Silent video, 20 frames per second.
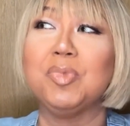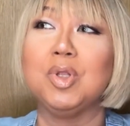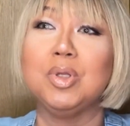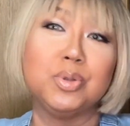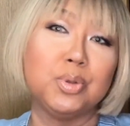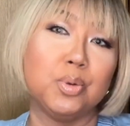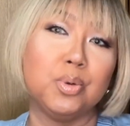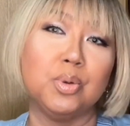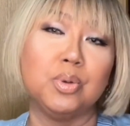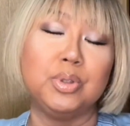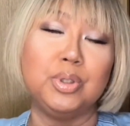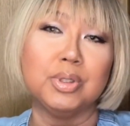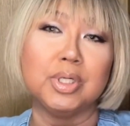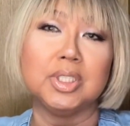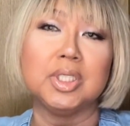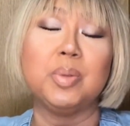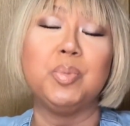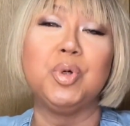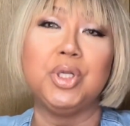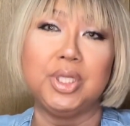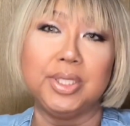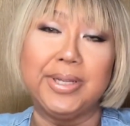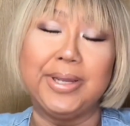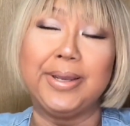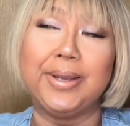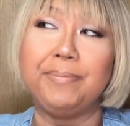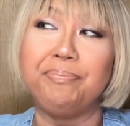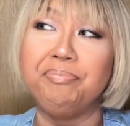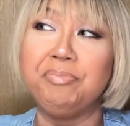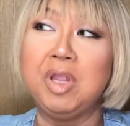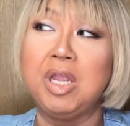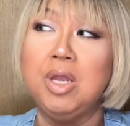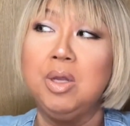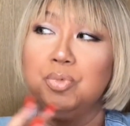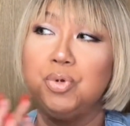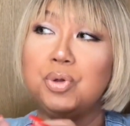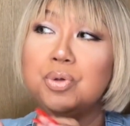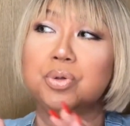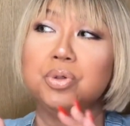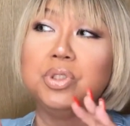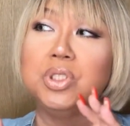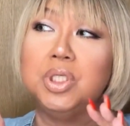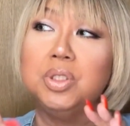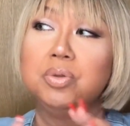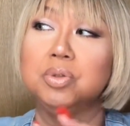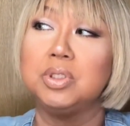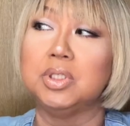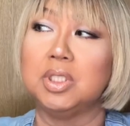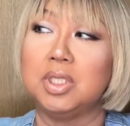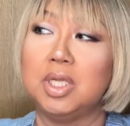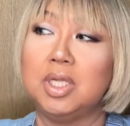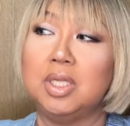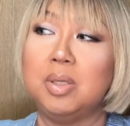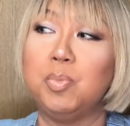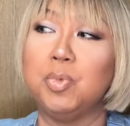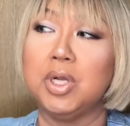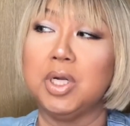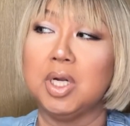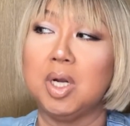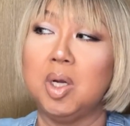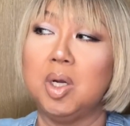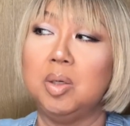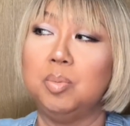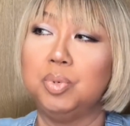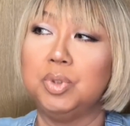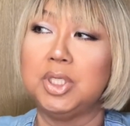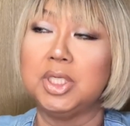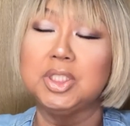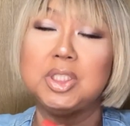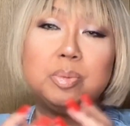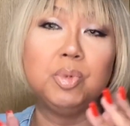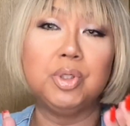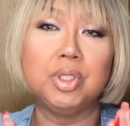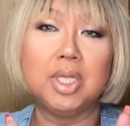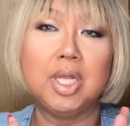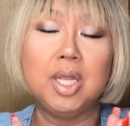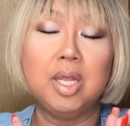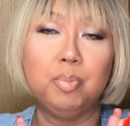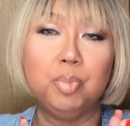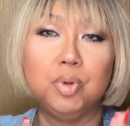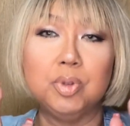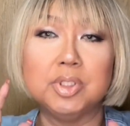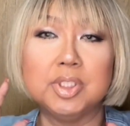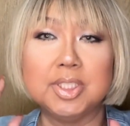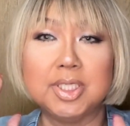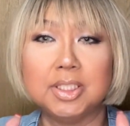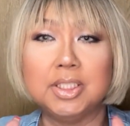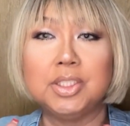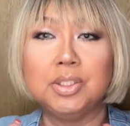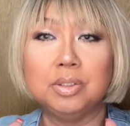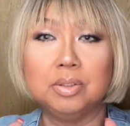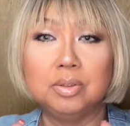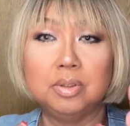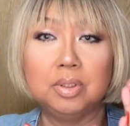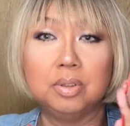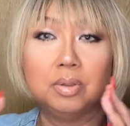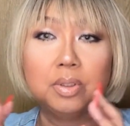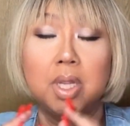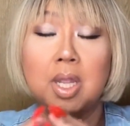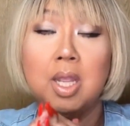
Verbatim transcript: そういう方もいて、どんどん振動してて、でもなんか、脱毛ない、坊主なんですって、えー、